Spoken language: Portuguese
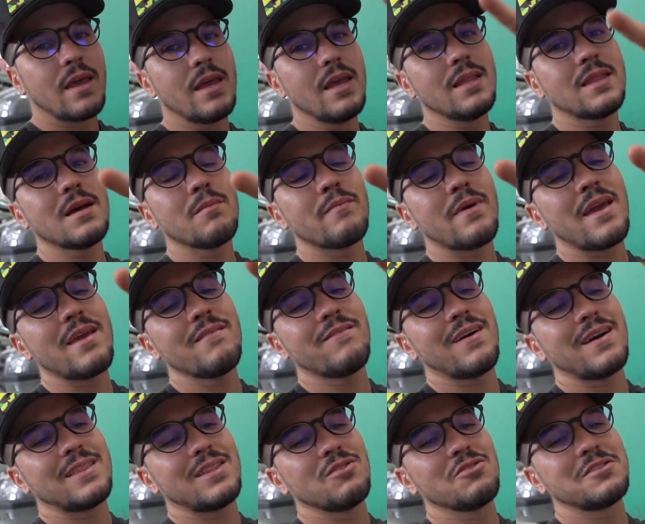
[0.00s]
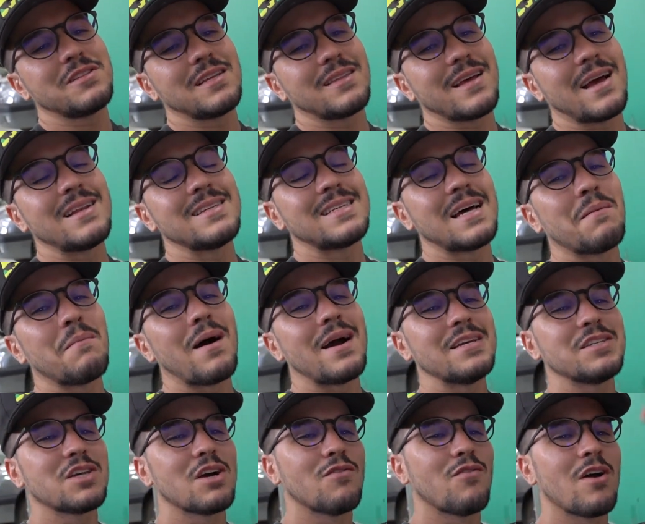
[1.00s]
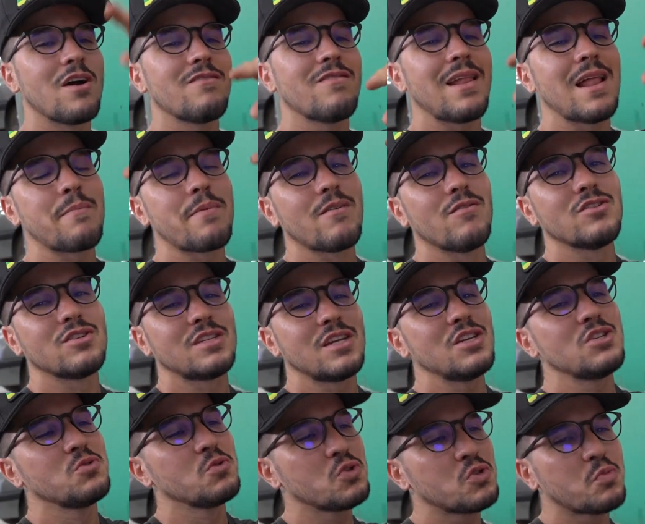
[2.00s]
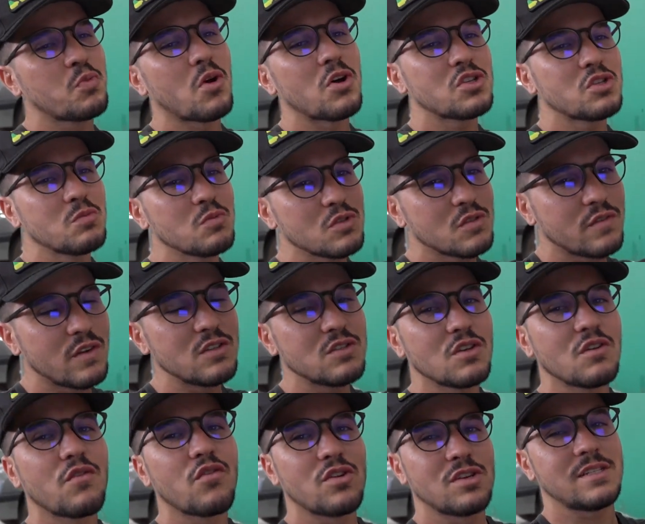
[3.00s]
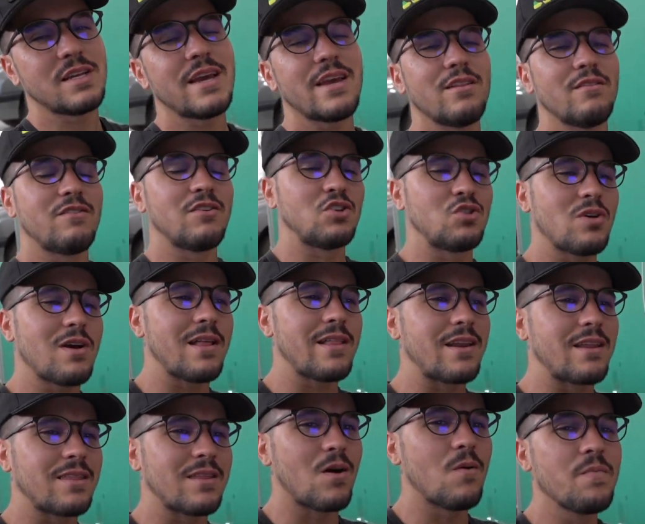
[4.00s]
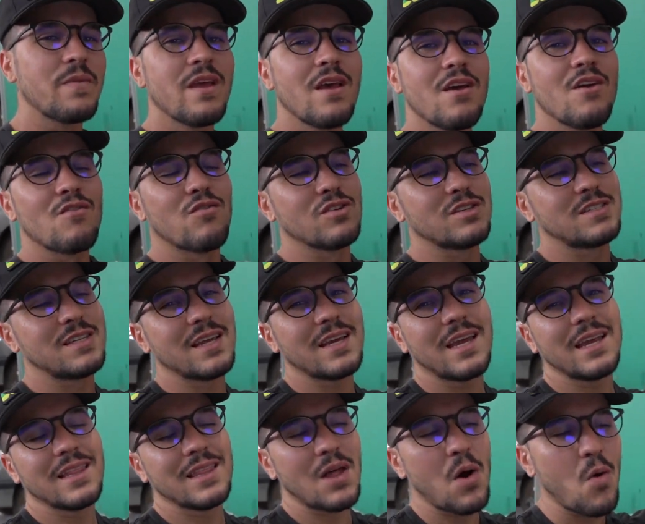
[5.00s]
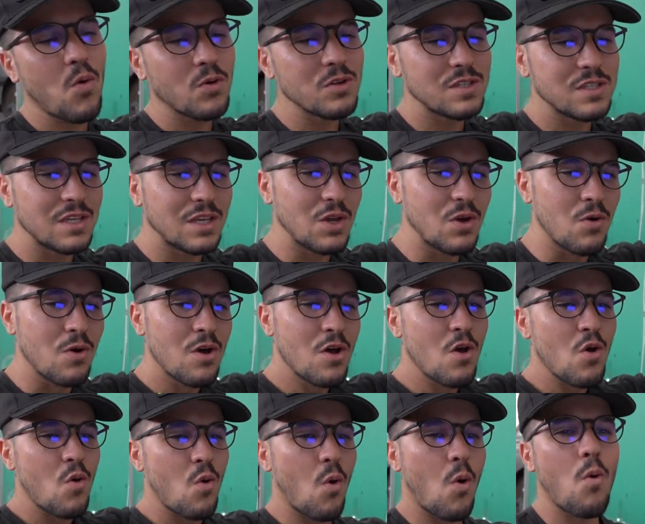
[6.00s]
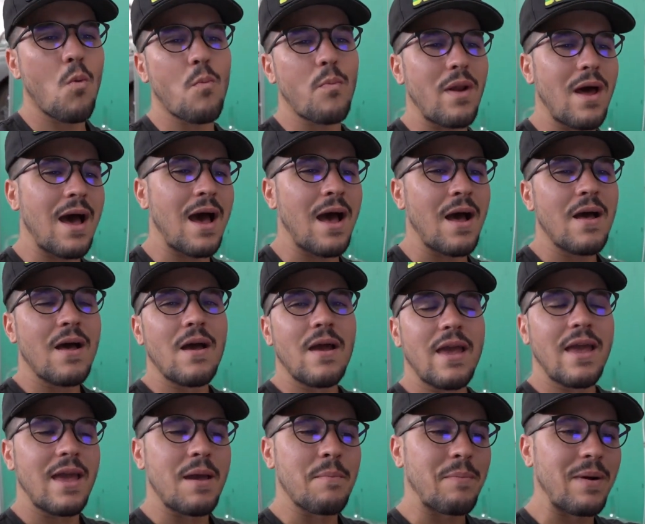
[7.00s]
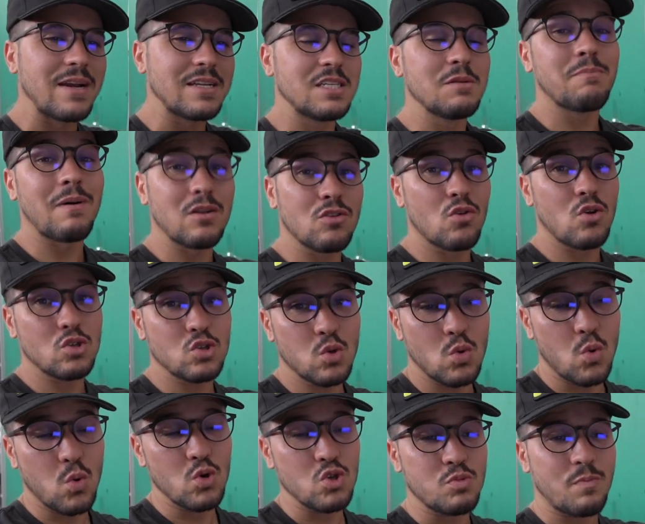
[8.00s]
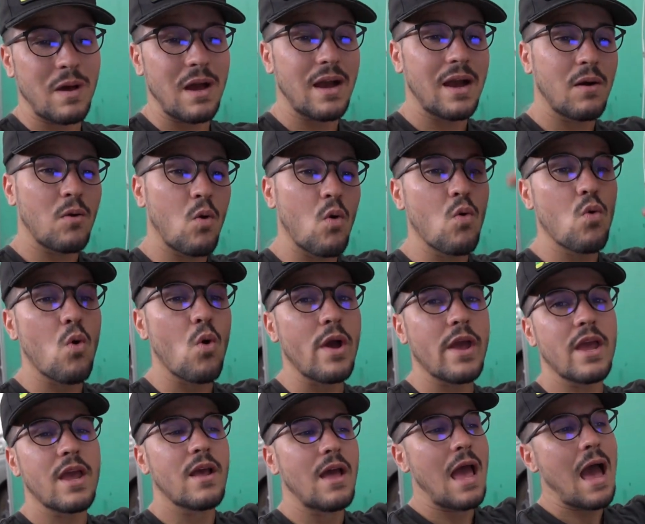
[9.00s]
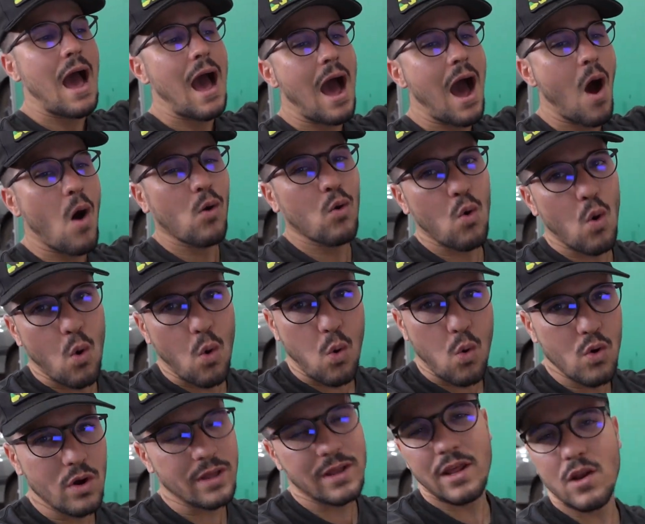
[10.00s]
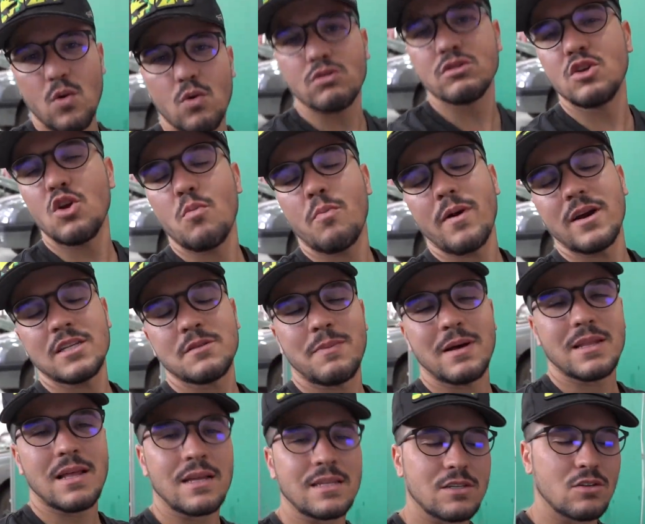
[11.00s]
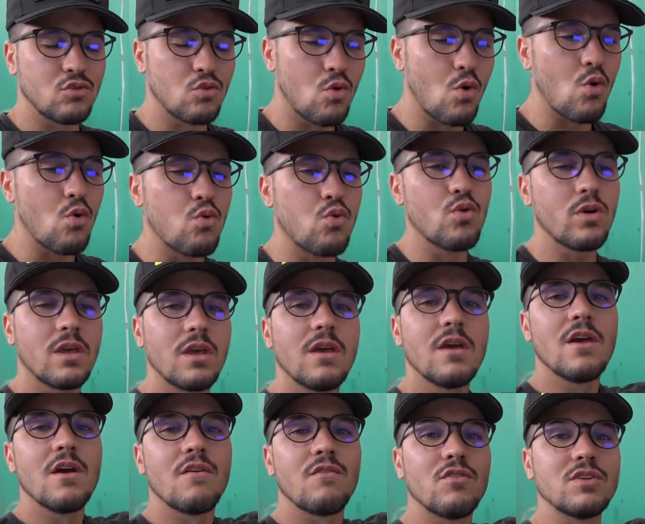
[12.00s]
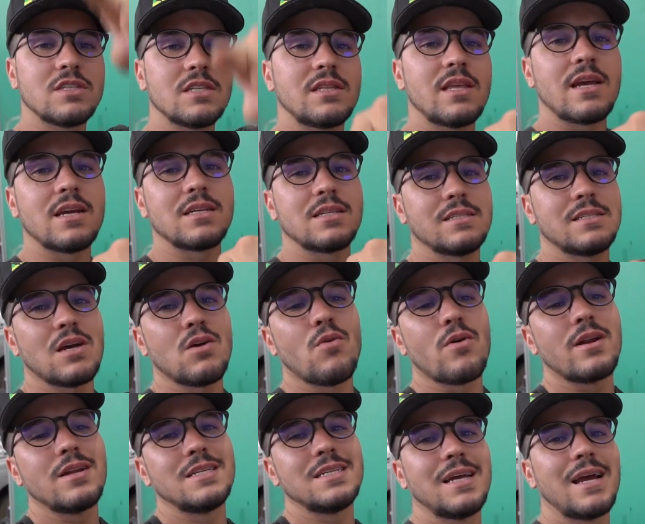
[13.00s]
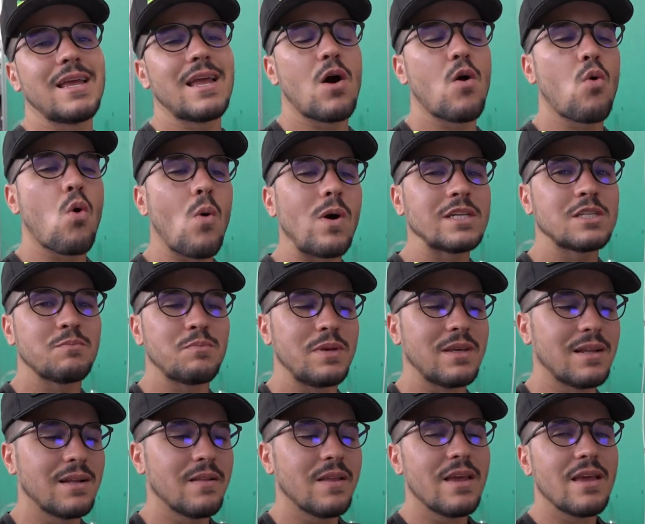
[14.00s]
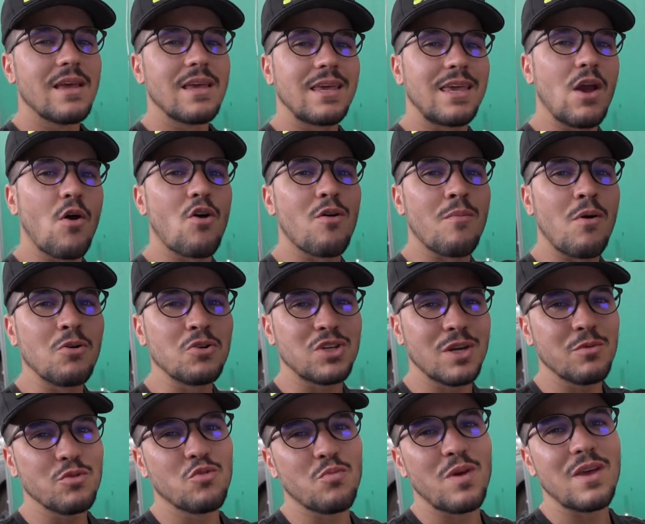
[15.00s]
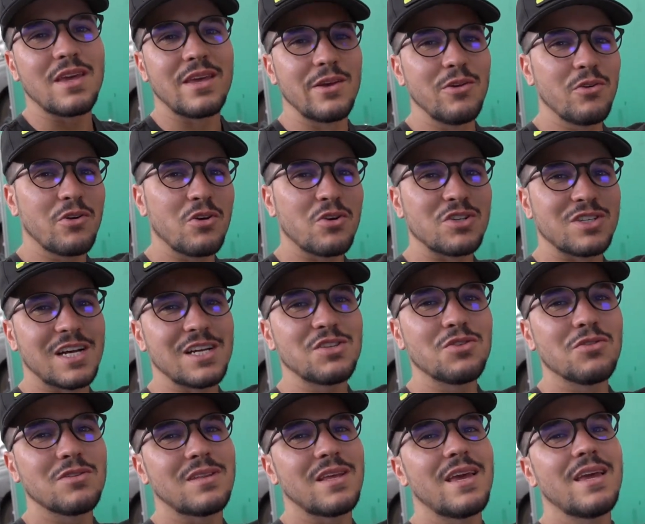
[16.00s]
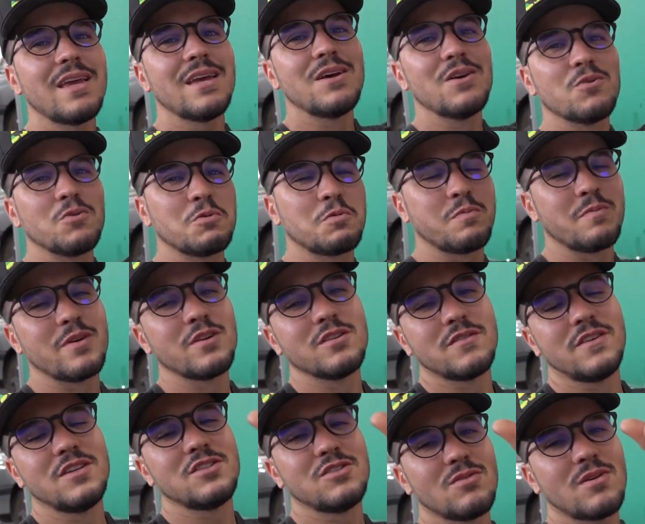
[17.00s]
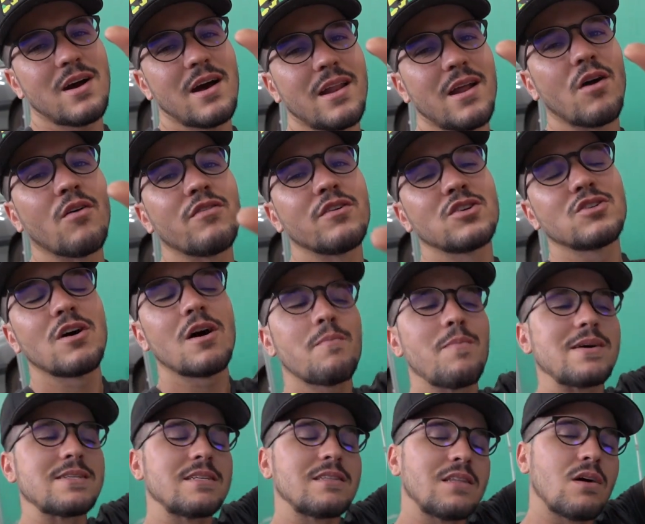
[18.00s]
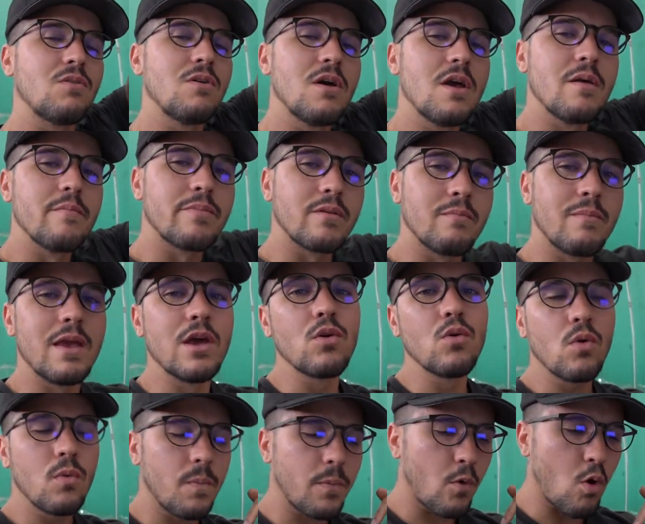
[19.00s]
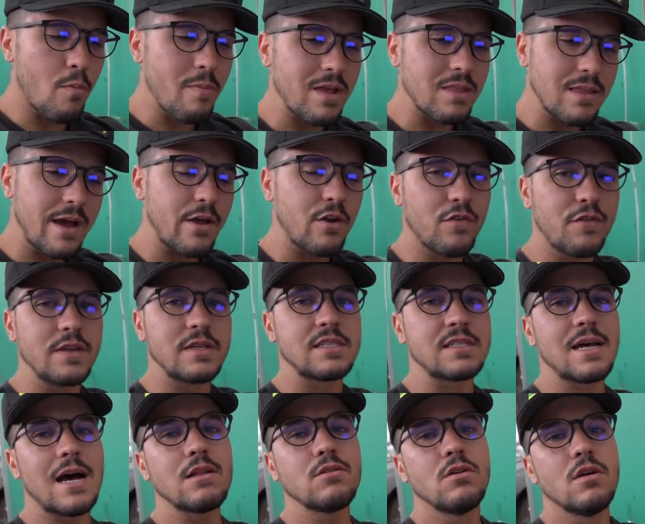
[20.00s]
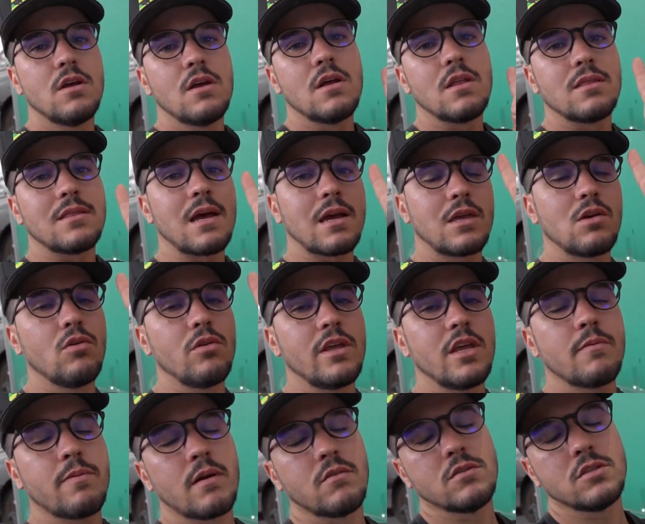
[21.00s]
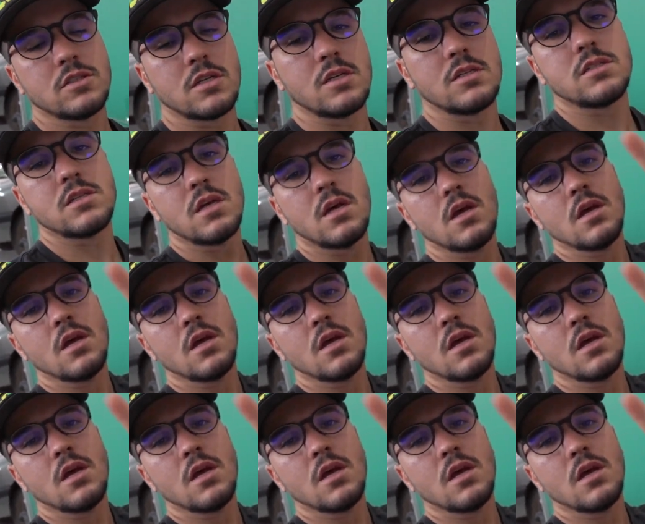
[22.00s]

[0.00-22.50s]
E também vai ter uns detalhes a mais que eu vou revelar para vocês nos próximos vídeos que for saindo. Fechou, galera? Então, você que não conseguiu comprar, é, participar do nosso curso para concorrer ao Gol Hulk, né? Não conseguiu participar da ação do Gol Hulk. Você tem a chance agora de ganhar o Gol Aspira, que é o irmão gêmeo do Meio Quilo, que eu já soltei nos primeiros vídeos no canal. Fechou, rapaz? Então, primeiro comentário fixado, tá aqui o link pra vocês.